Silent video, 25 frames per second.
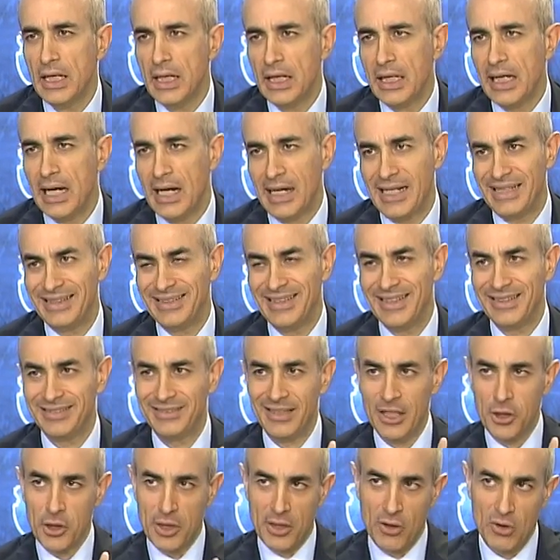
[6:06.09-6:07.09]
La
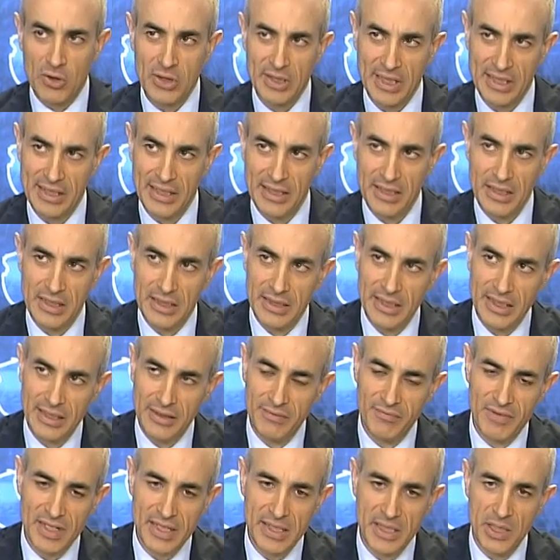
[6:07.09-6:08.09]
direttrice nostra di, di
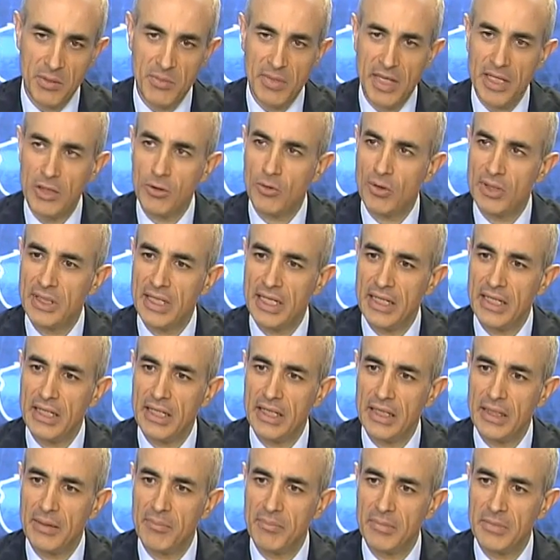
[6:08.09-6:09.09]
investimento e
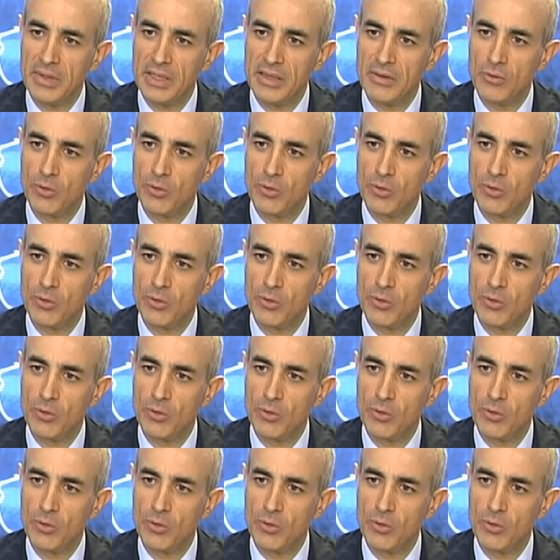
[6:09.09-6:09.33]
di,